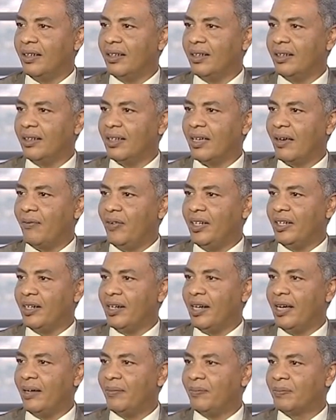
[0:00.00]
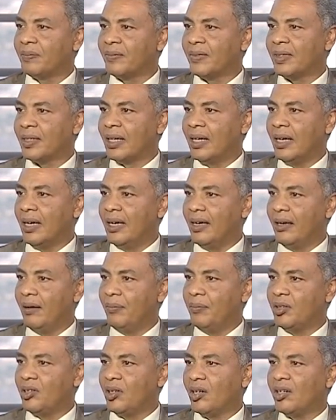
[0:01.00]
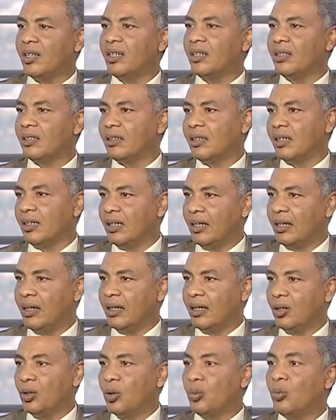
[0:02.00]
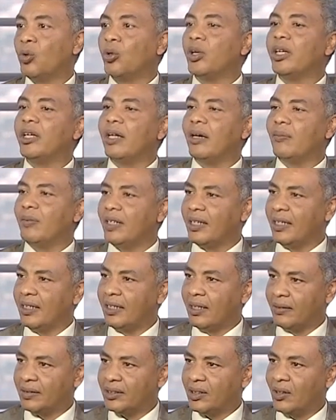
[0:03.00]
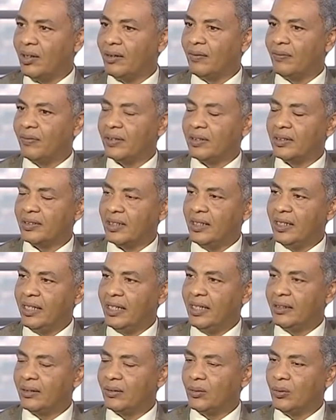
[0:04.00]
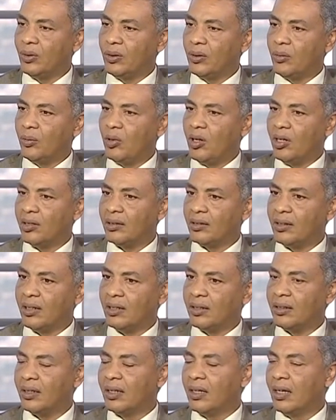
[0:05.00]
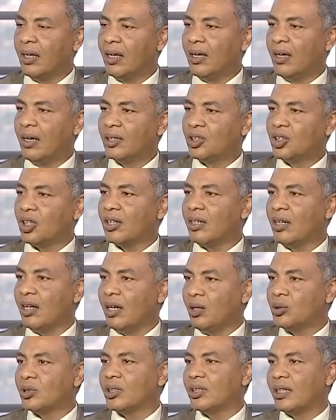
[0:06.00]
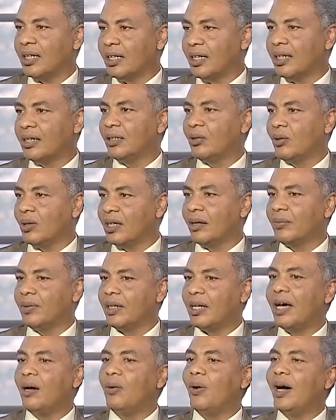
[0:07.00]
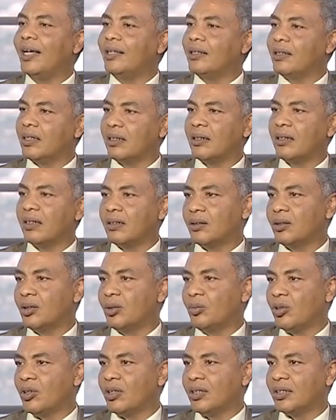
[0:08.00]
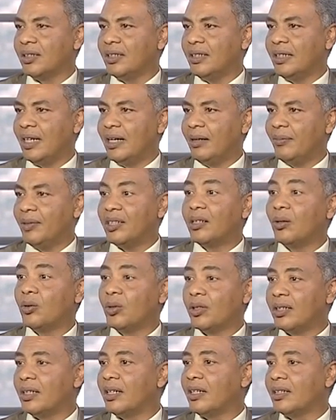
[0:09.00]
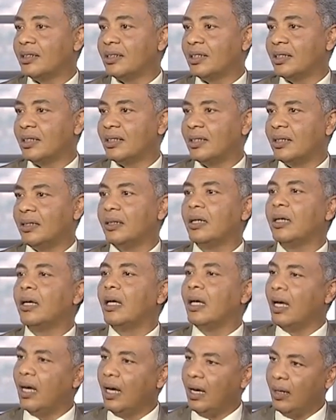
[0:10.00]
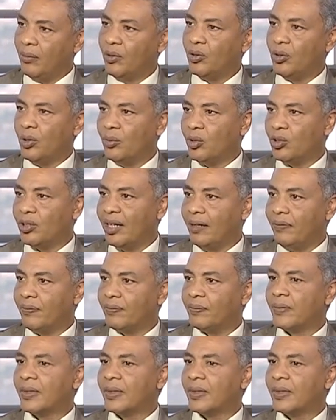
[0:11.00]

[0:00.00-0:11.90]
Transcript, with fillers: يكافح الارهاب آه، بطريقه الجمهوريين قبل كده سواء في التسعينات ومخططات الشرق الاوسط الجديد والكبير او حتى طريقه الديمقراطيين على مدى دورتين رئاسيتين الموضوع مختلف